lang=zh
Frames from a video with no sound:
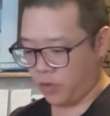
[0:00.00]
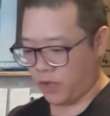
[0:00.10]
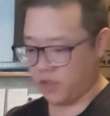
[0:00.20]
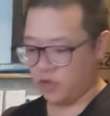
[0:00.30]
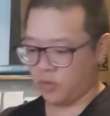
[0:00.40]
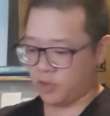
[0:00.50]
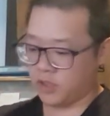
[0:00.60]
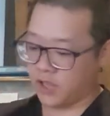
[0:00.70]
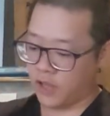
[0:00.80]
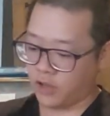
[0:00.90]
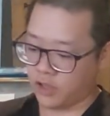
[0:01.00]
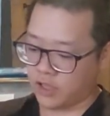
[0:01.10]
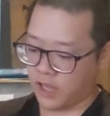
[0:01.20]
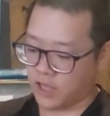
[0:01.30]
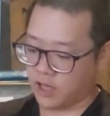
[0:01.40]
杯是我们自然用的
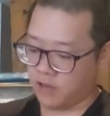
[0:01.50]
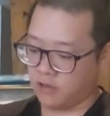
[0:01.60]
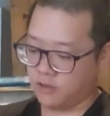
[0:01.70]
柴烧，